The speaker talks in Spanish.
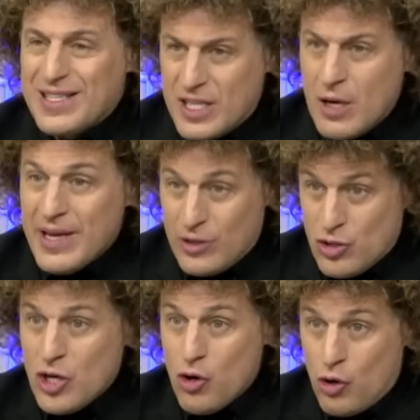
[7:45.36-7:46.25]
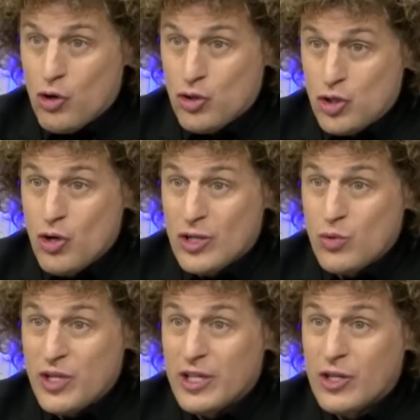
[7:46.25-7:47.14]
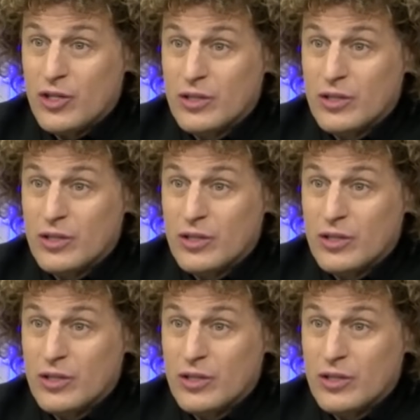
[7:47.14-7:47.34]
Silvia entonces lo conoció a su nieto.